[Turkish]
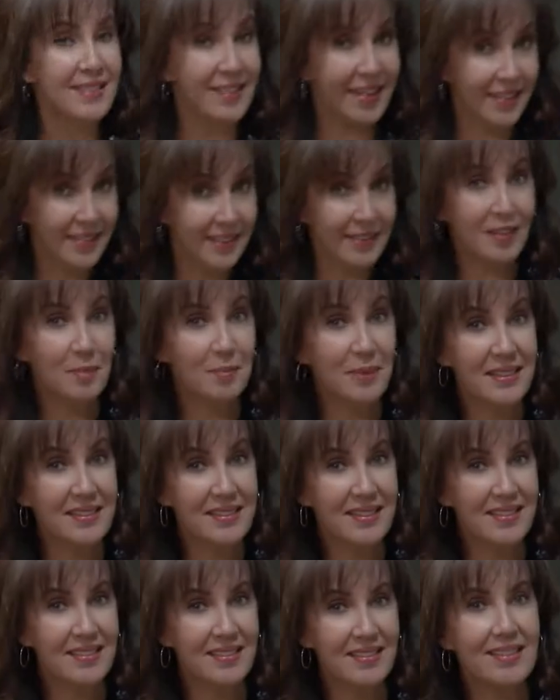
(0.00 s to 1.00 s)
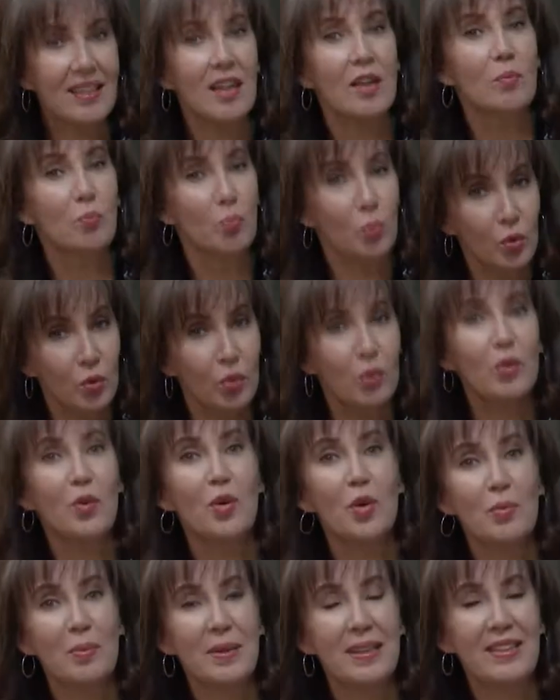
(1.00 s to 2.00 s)
sağlıklı beslenirken mutlu
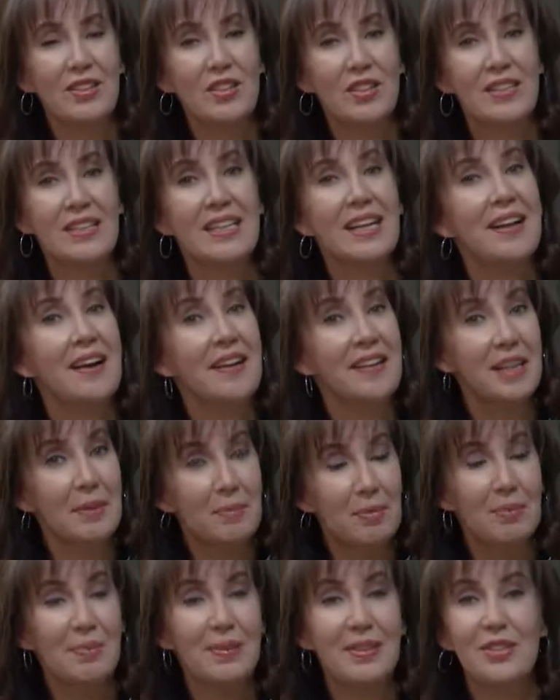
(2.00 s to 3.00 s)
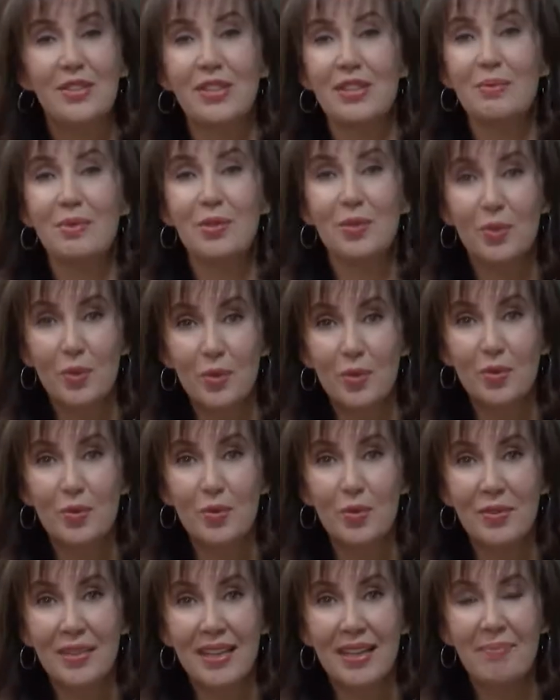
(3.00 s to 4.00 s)
olmak için neler yapabileceğimiz
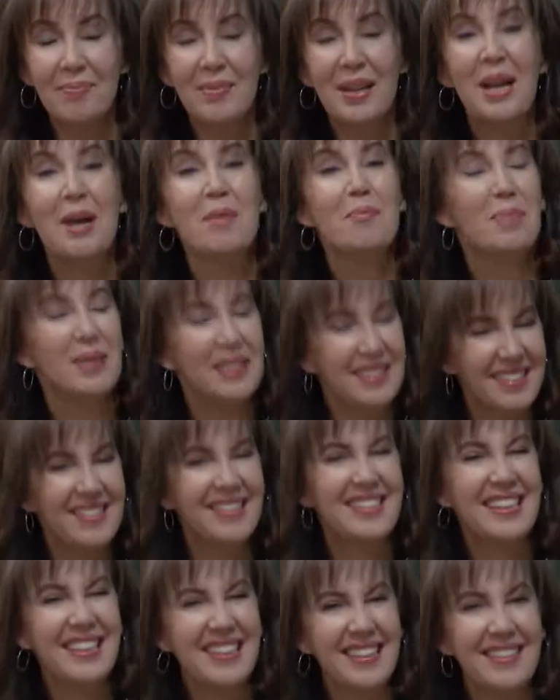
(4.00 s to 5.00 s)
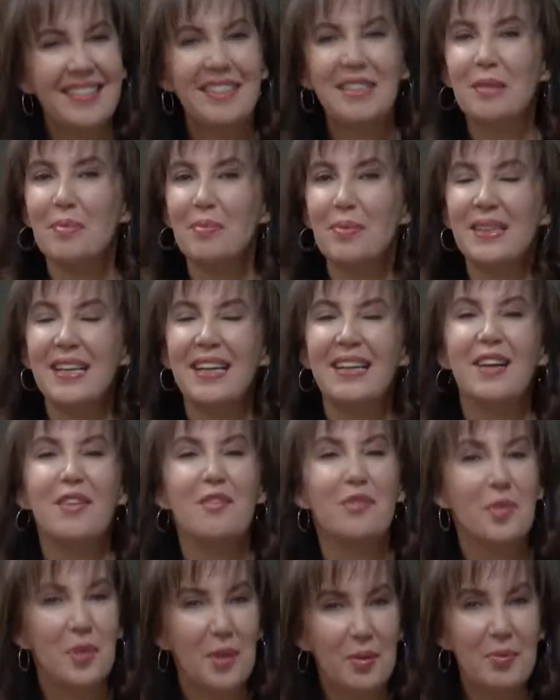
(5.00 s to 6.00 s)
konusunda bana sihirli gibi
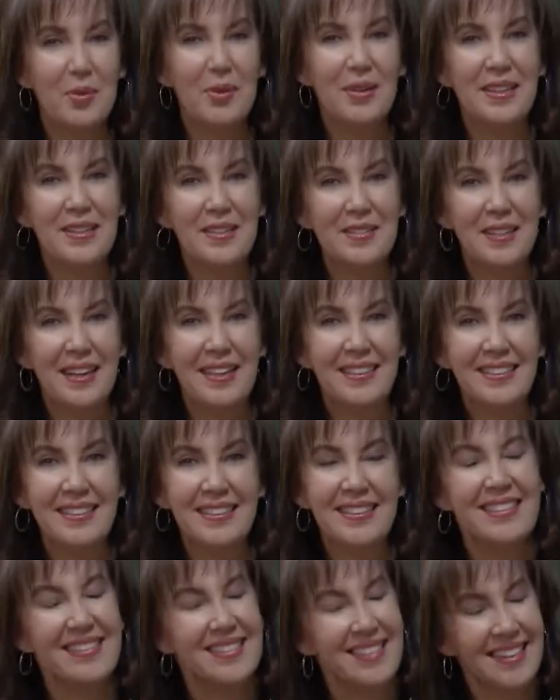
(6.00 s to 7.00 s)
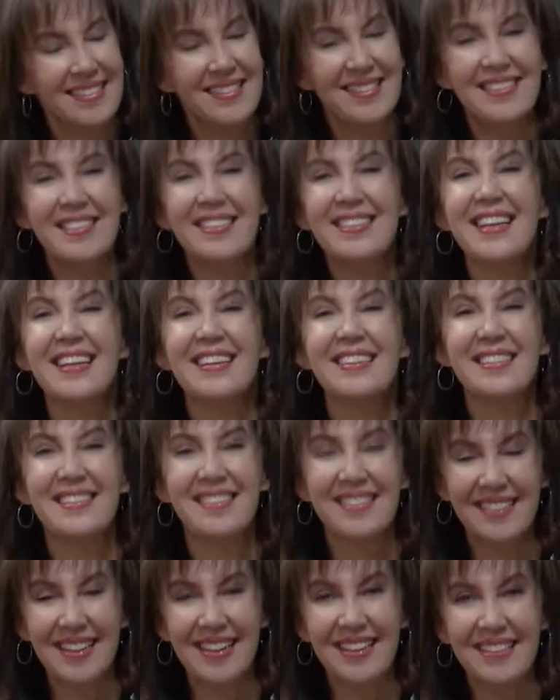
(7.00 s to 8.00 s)
gelen formülleri var. İsterseniz
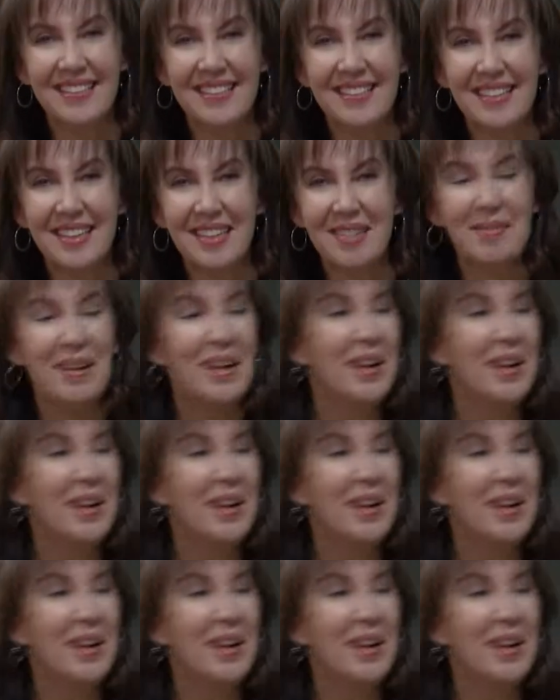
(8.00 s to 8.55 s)
kendisinden dinleyelim.